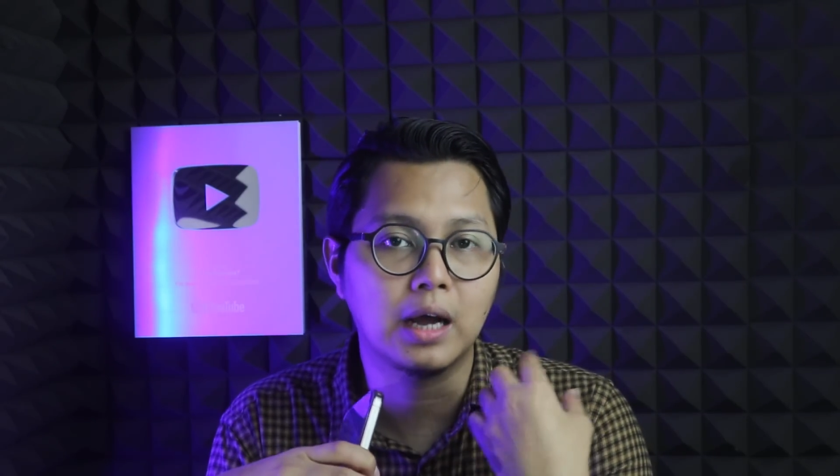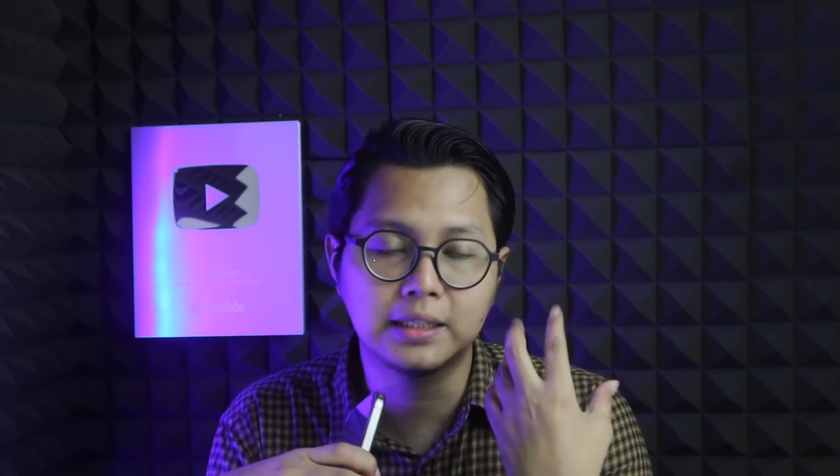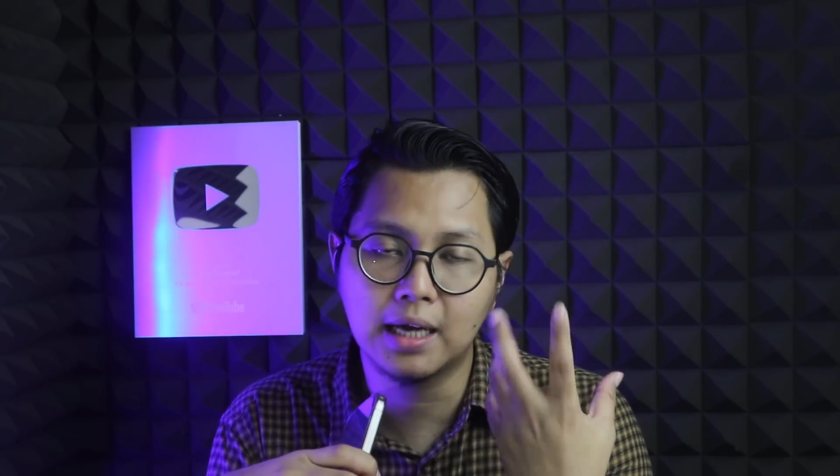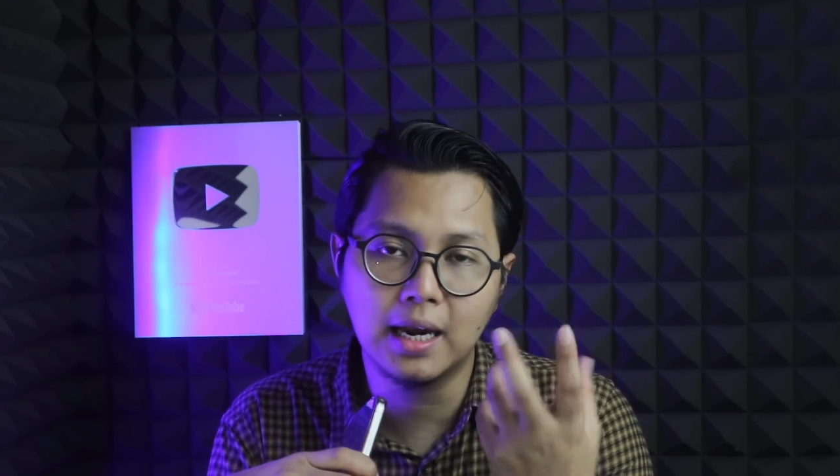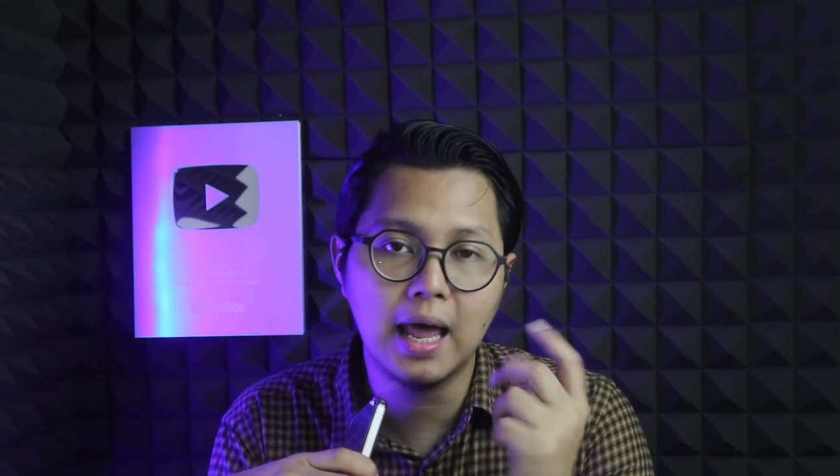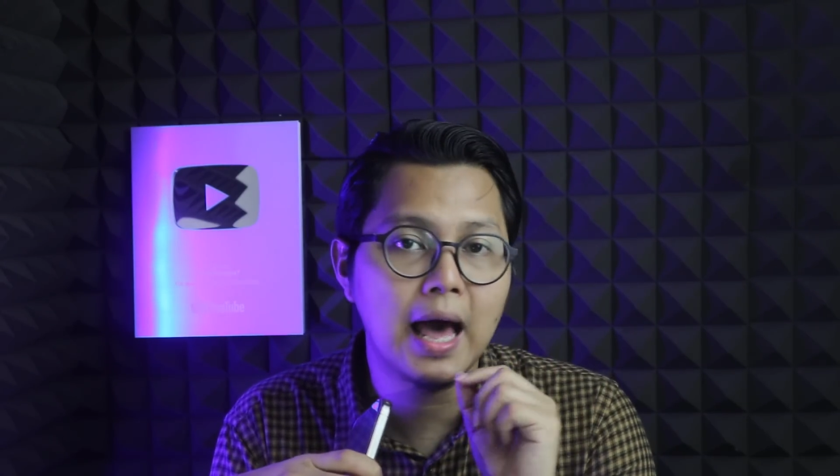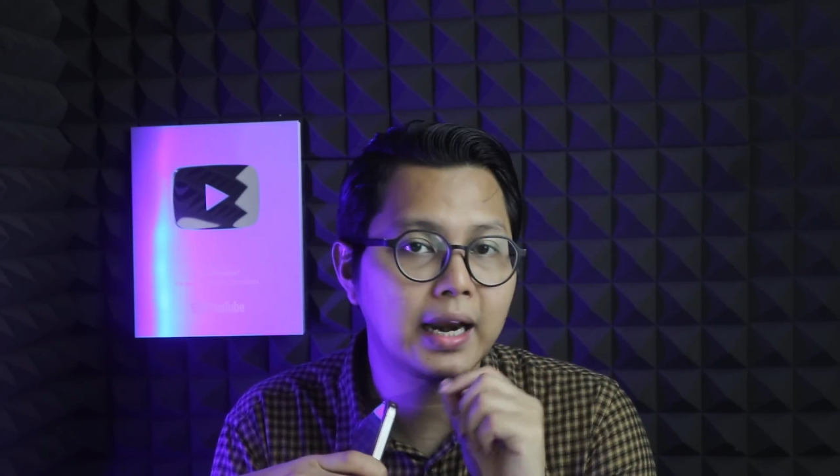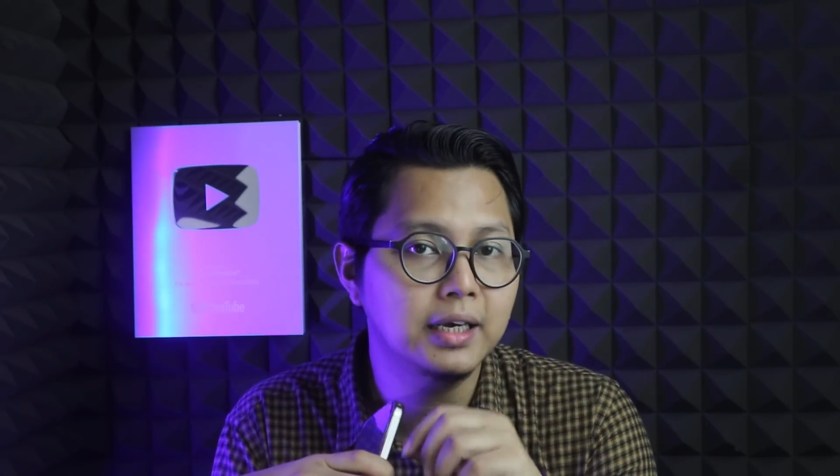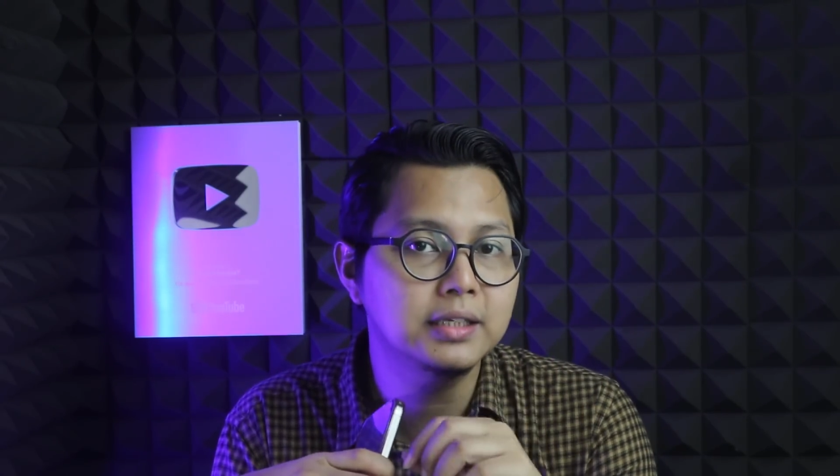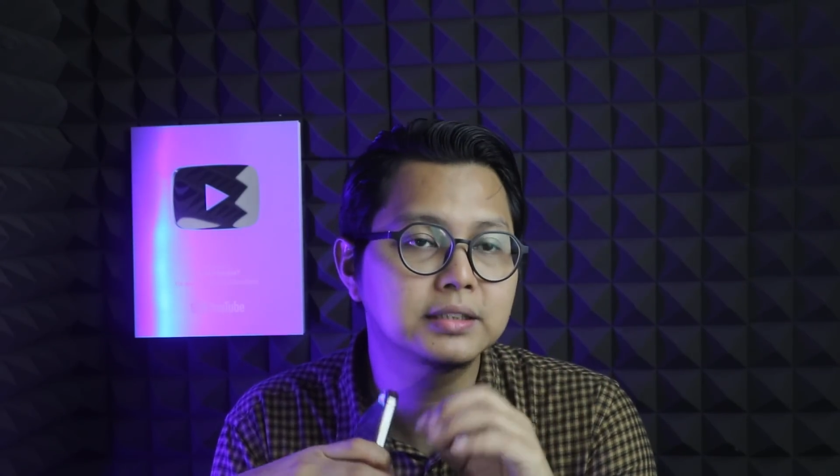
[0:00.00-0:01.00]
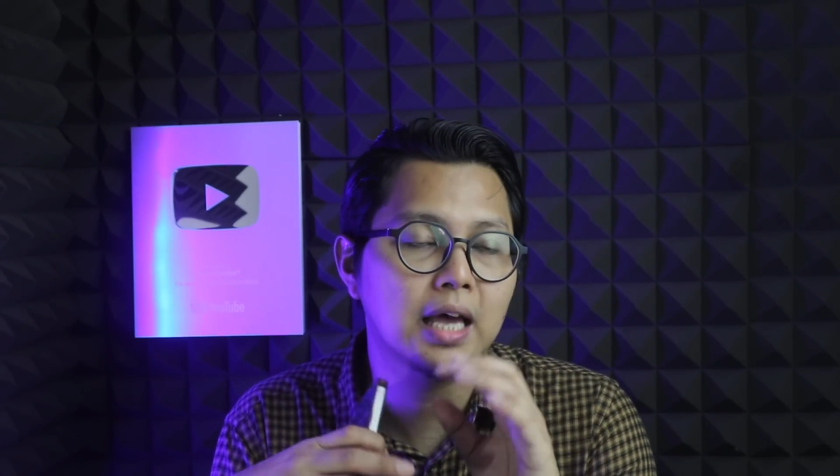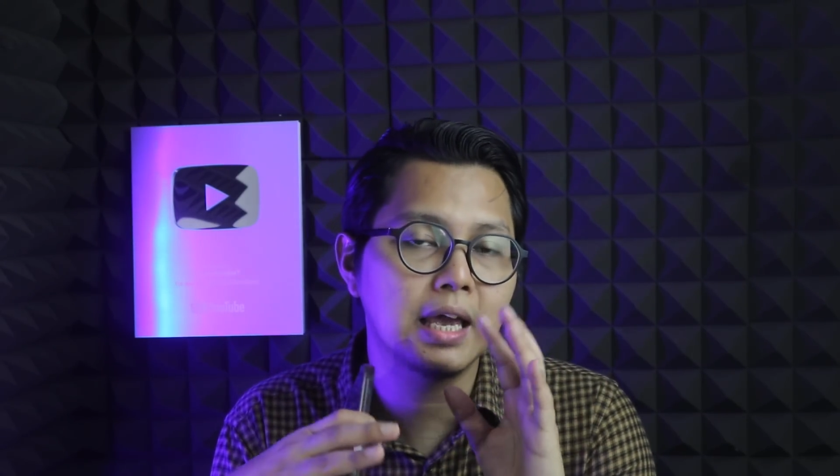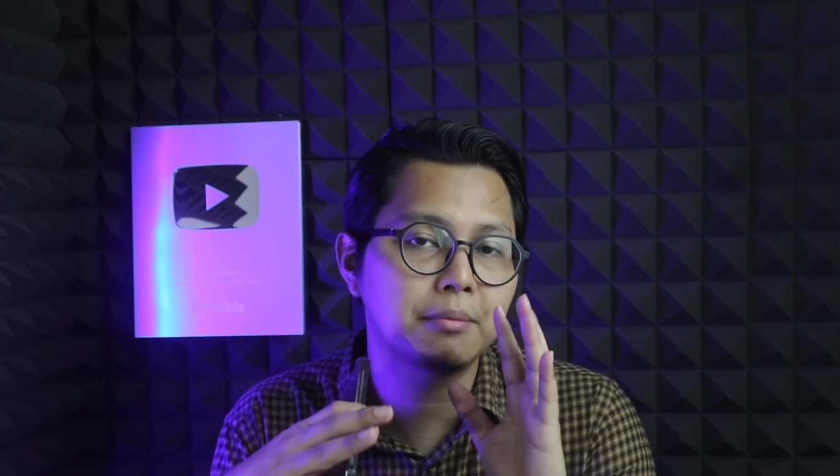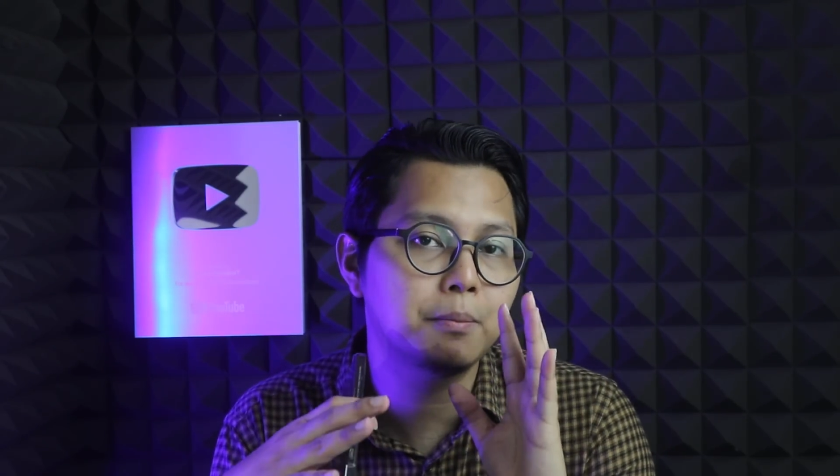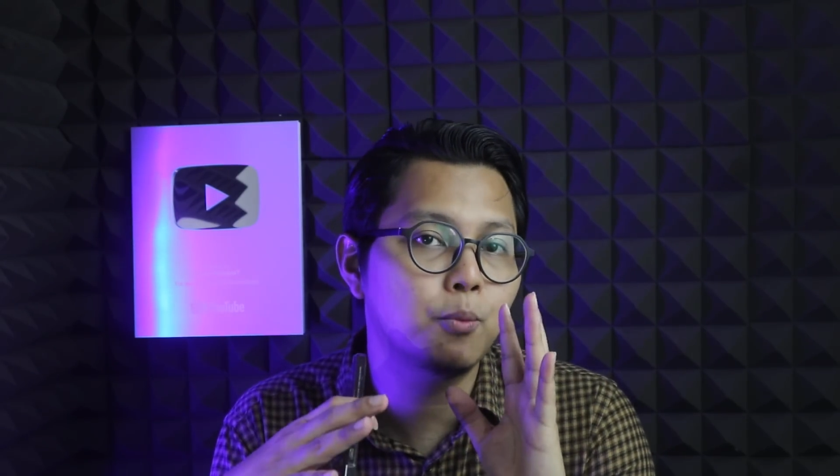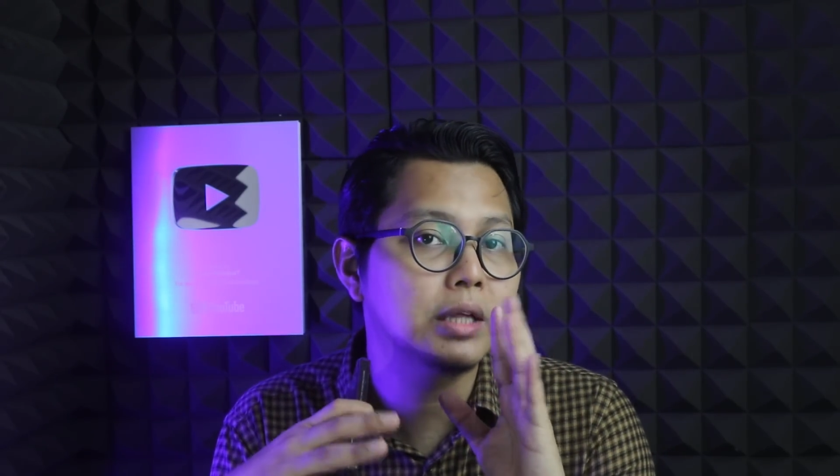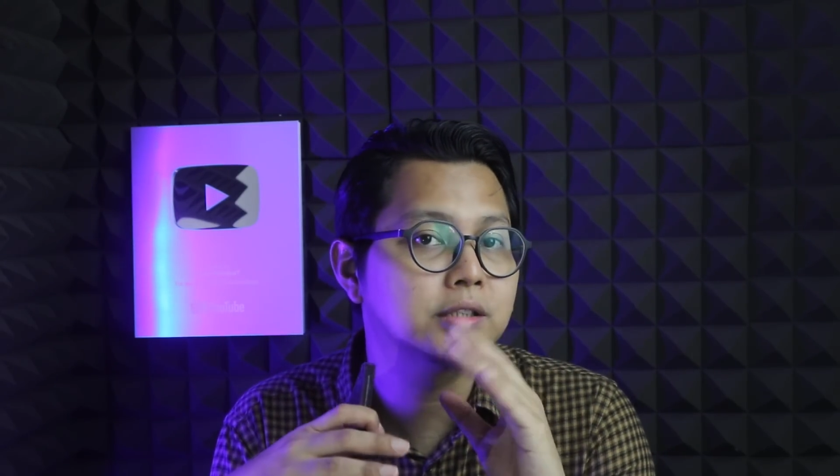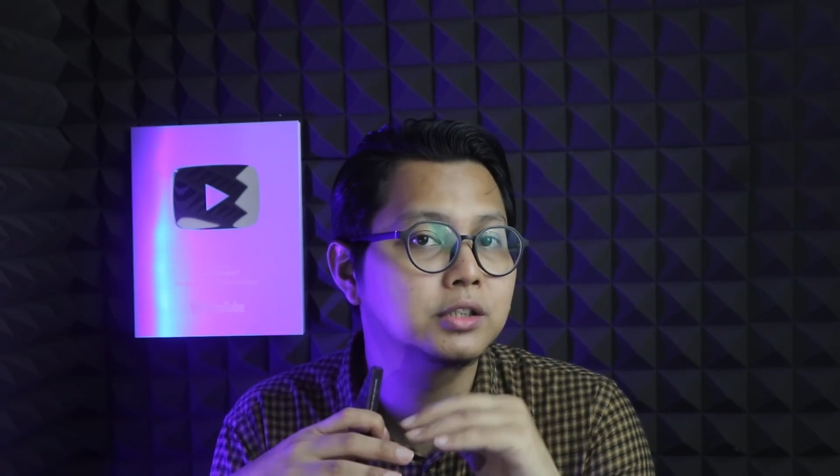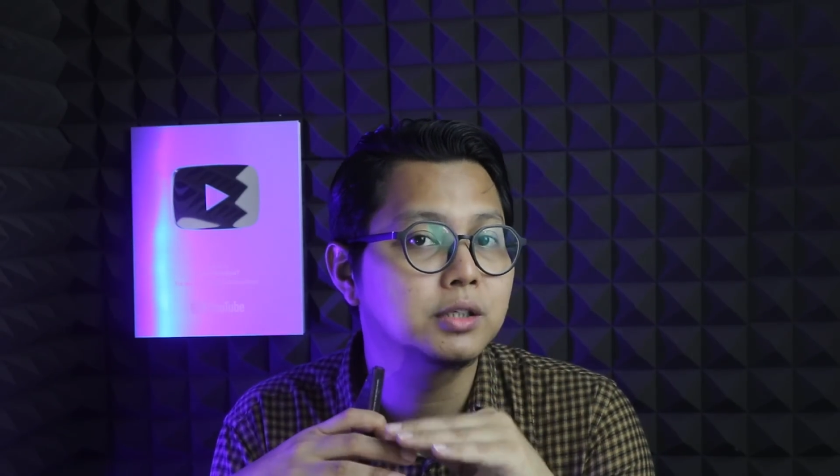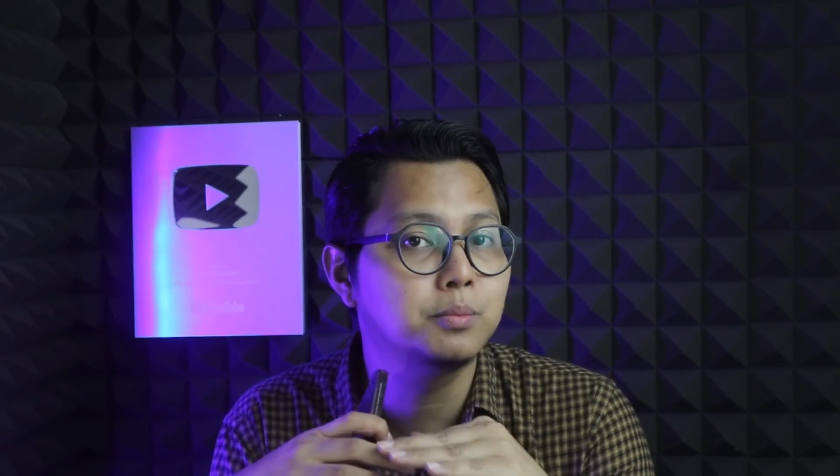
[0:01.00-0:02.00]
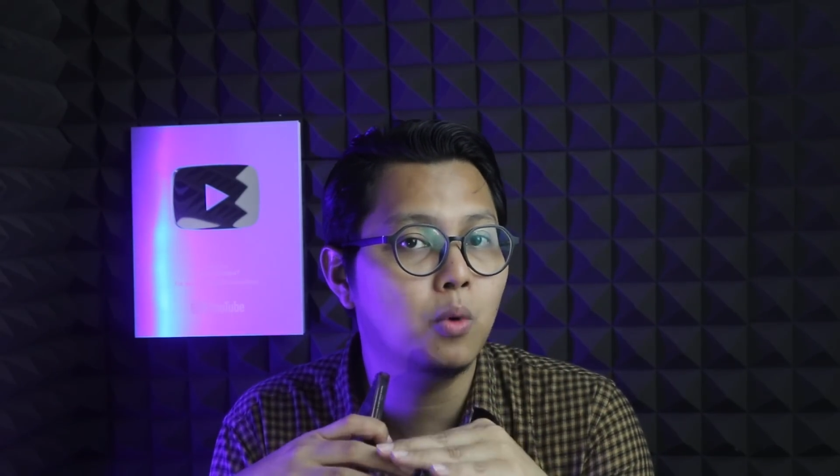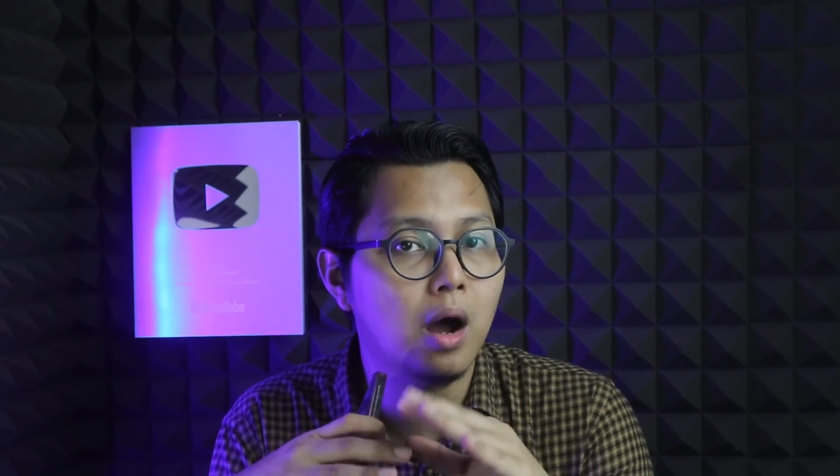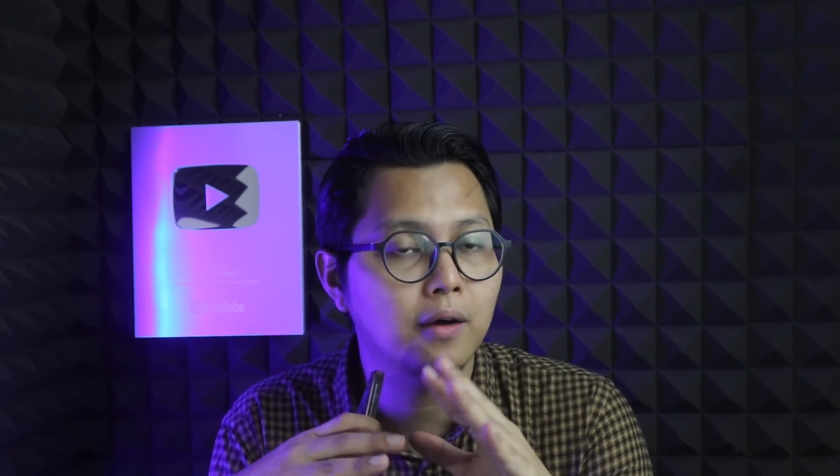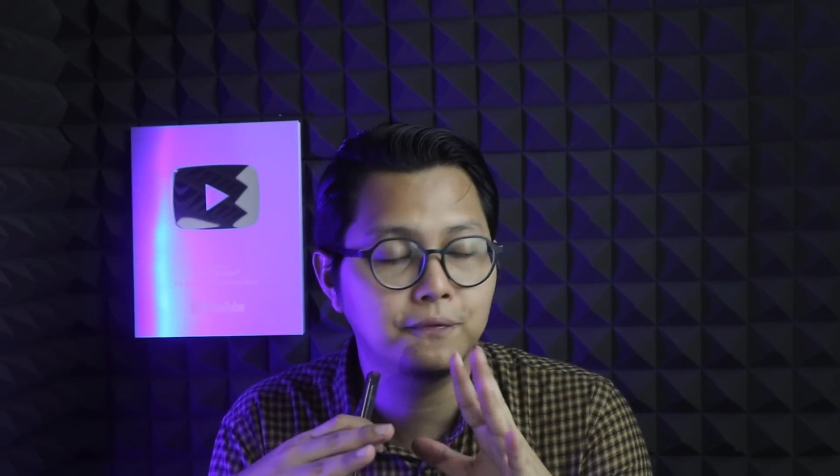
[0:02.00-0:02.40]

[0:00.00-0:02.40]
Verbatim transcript: katakanlah hari ini saya membuat sebuah